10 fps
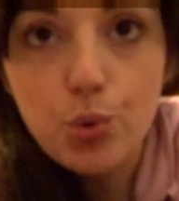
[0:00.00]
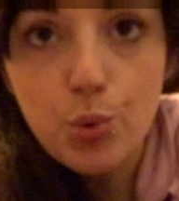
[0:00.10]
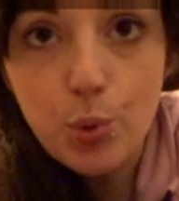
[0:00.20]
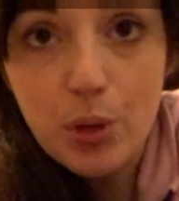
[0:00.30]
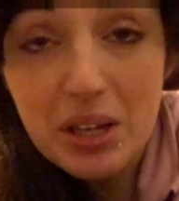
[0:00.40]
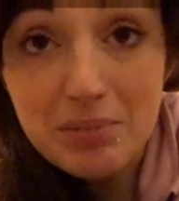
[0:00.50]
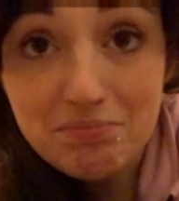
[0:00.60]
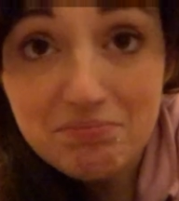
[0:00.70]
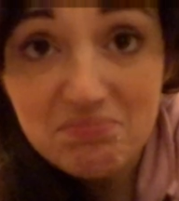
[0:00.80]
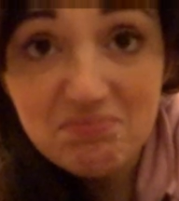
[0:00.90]
qui,
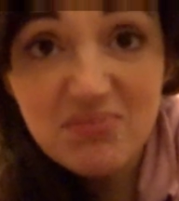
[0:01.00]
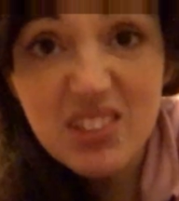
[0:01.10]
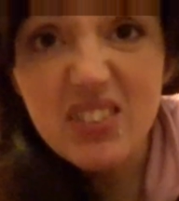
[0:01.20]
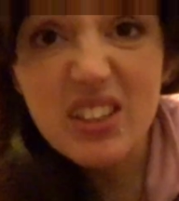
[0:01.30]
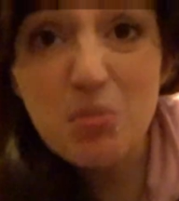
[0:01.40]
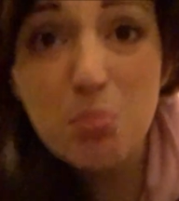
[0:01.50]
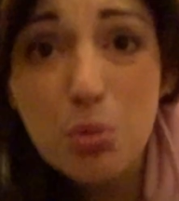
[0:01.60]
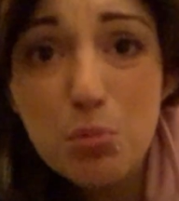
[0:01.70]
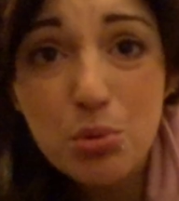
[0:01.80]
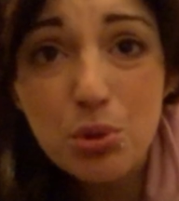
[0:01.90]
si vede un
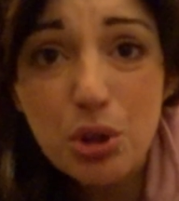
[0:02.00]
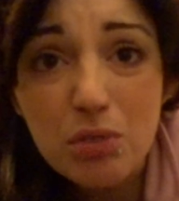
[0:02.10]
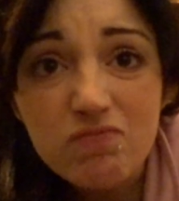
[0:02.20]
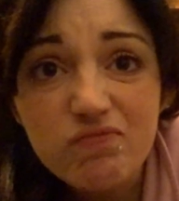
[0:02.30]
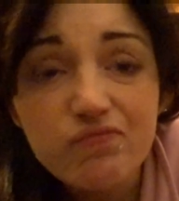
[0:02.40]
po' buio.